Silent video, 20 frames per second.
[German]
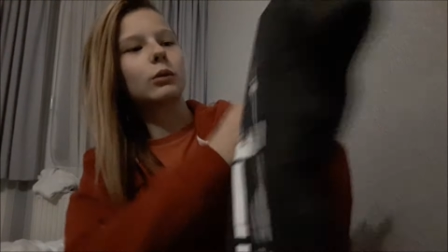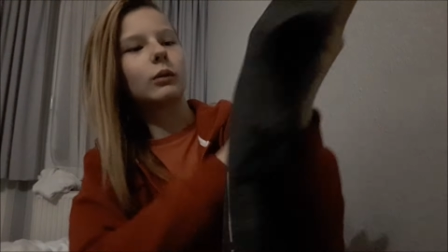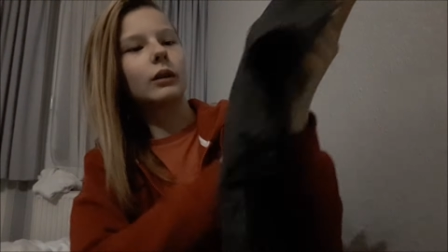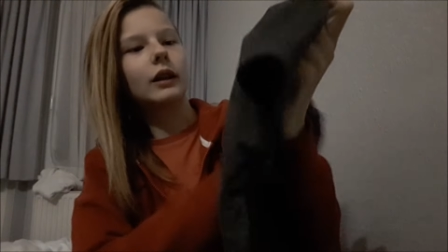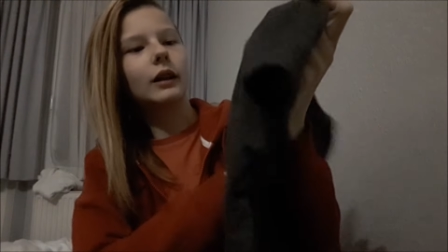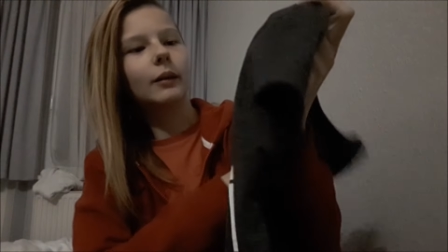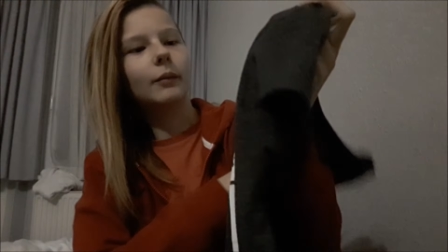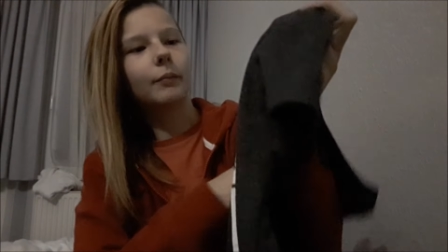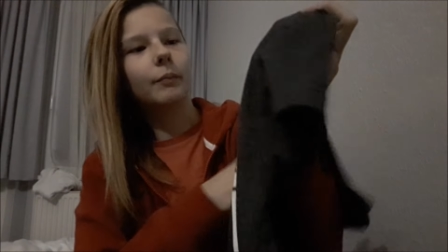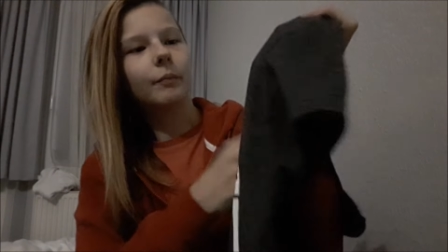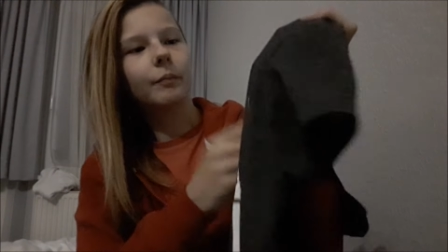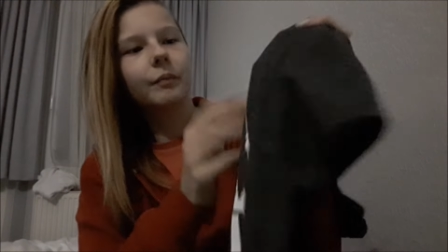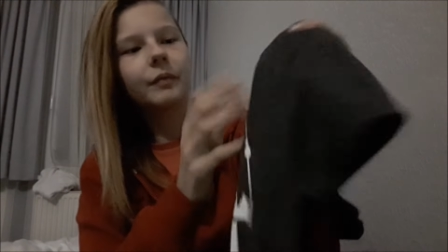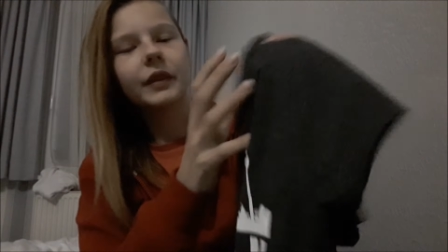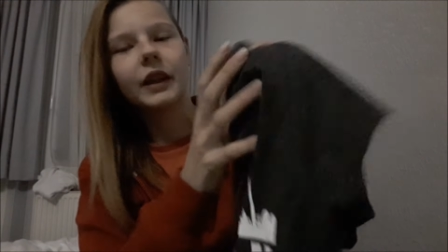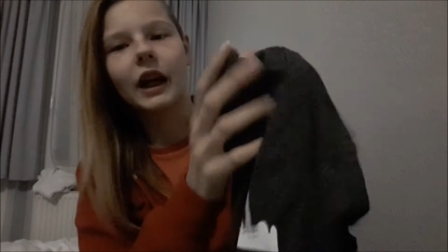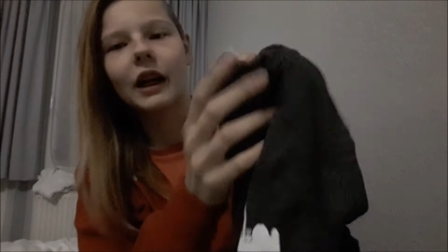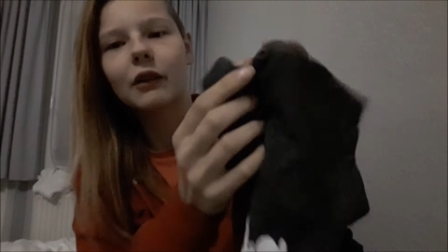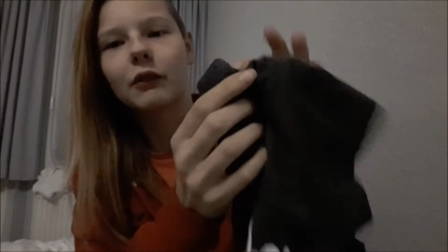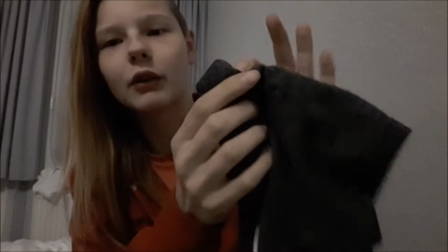so
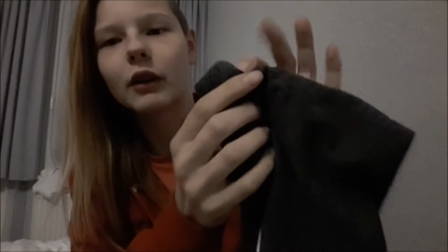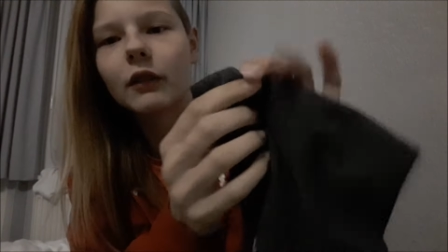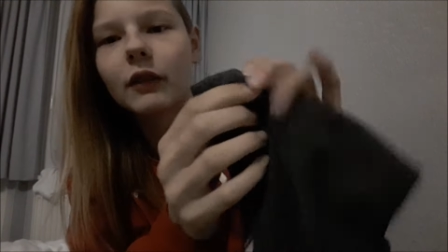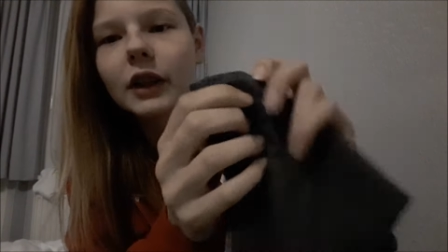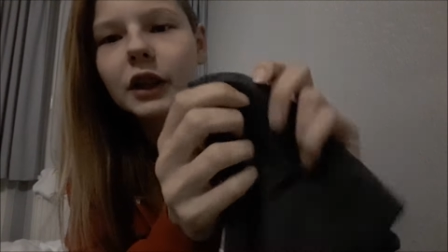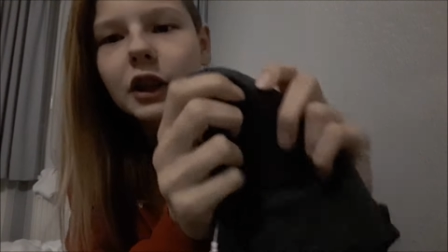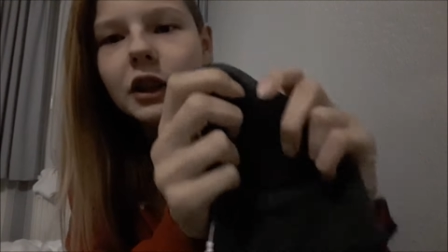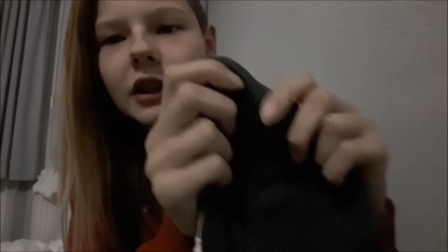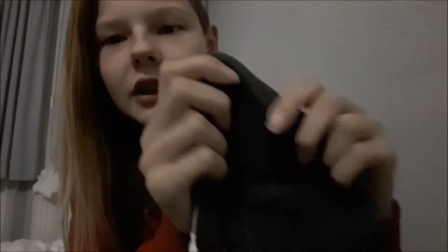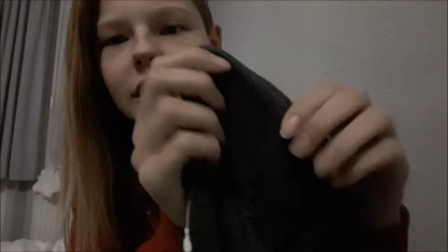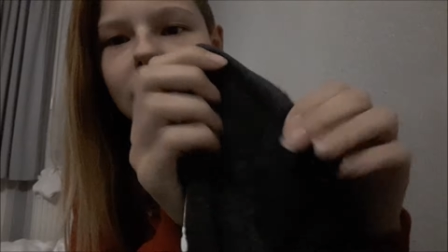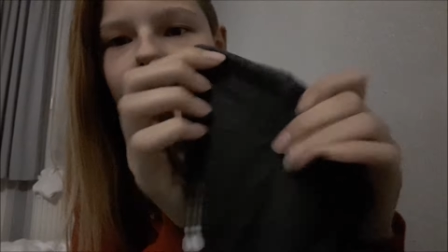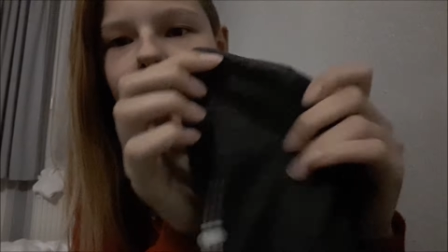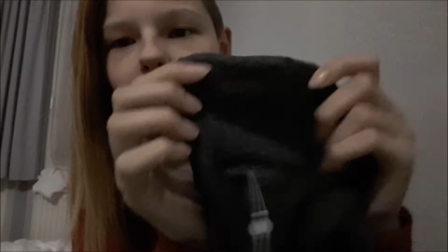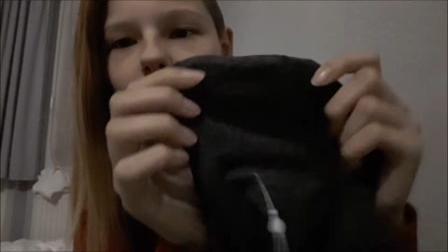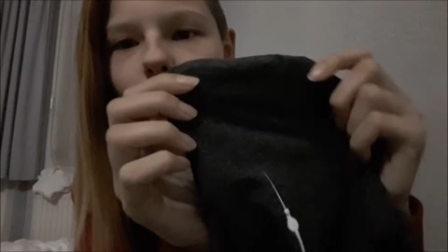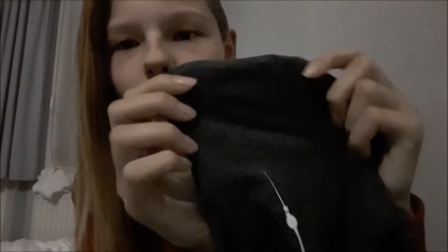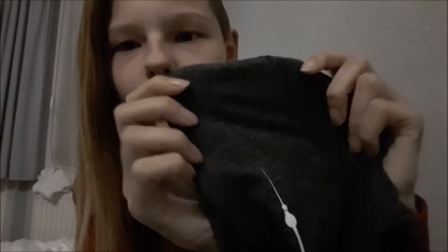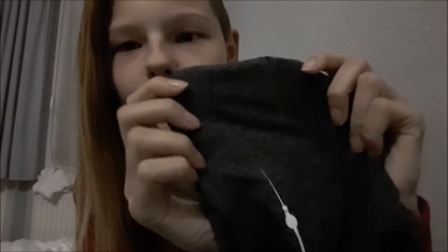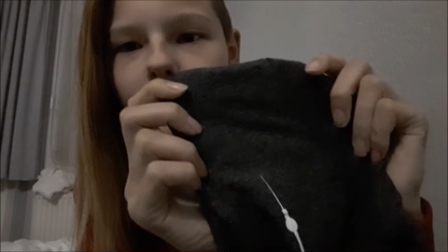ähm, ein verwaschenes
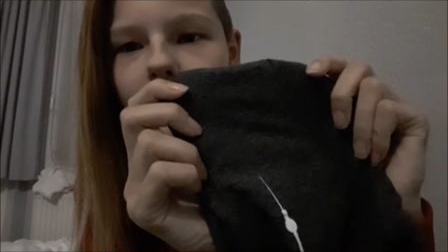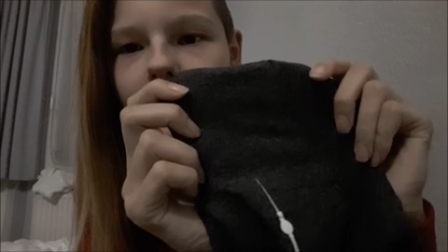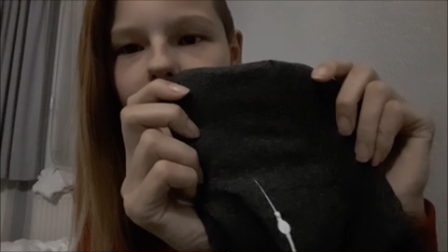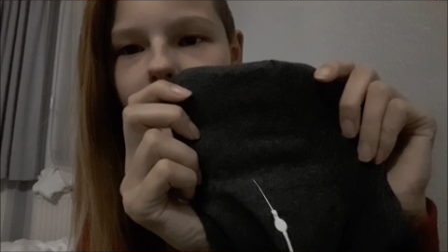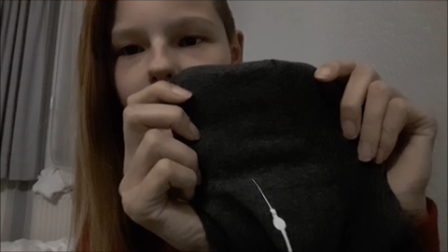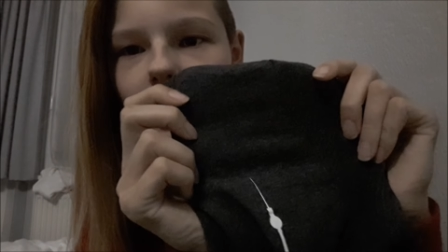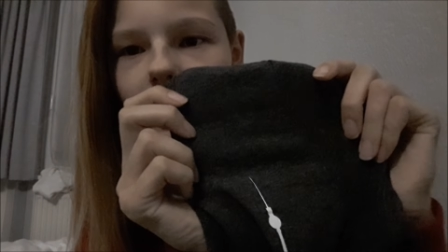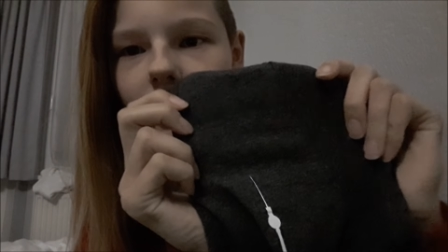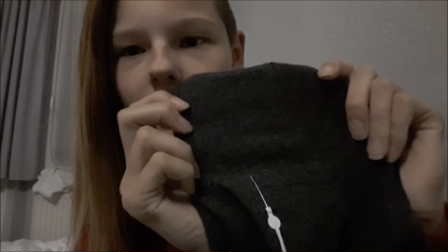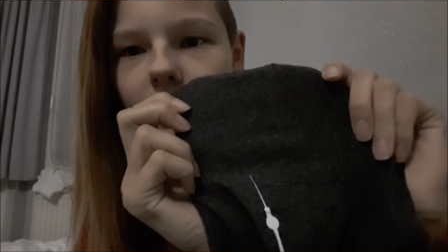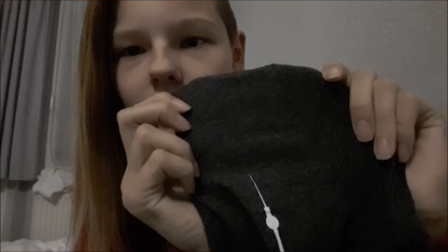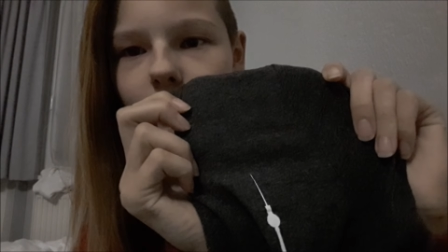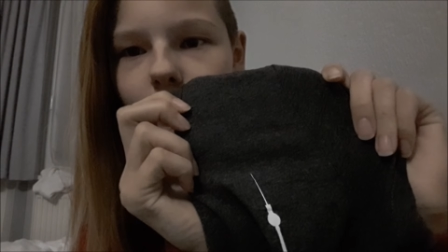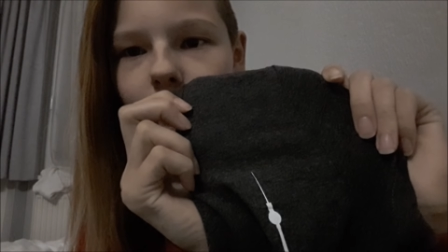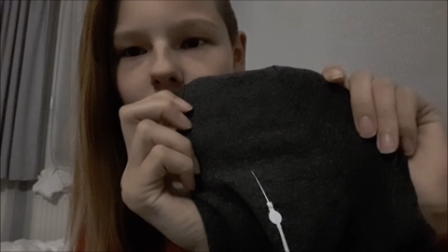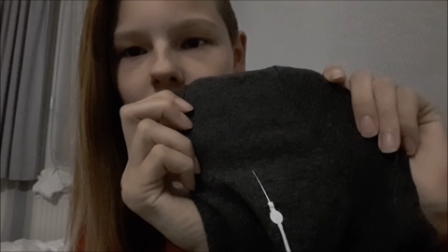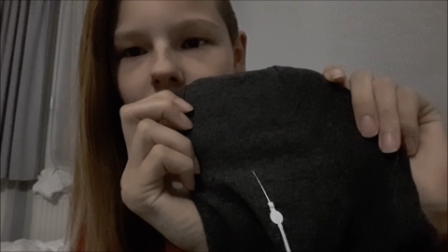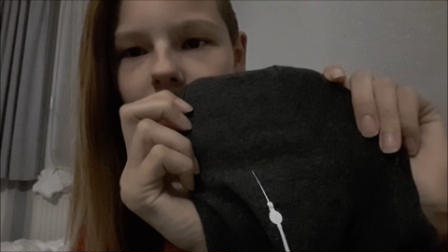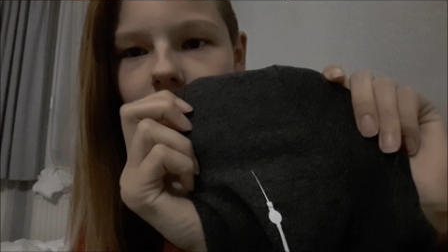Grau, würde ich sagen.